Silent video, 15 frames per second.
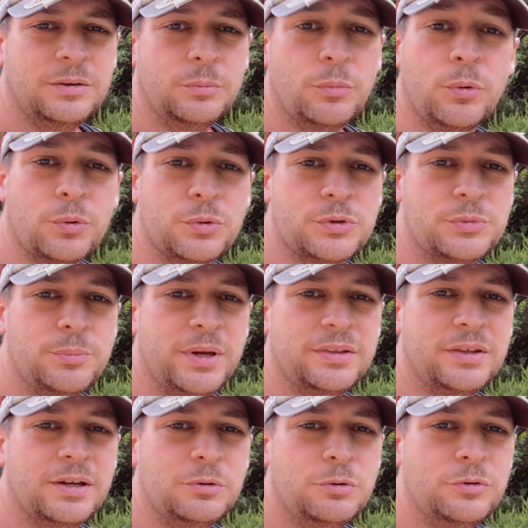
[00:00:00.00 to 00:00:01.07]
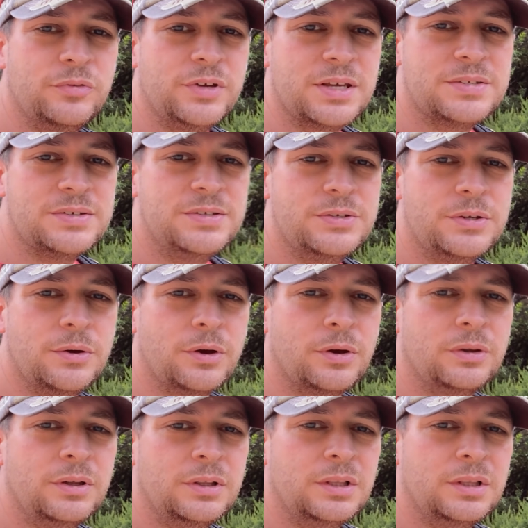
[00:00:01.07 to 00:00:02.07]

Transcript: Bon, ce matin, levé à 6 heures.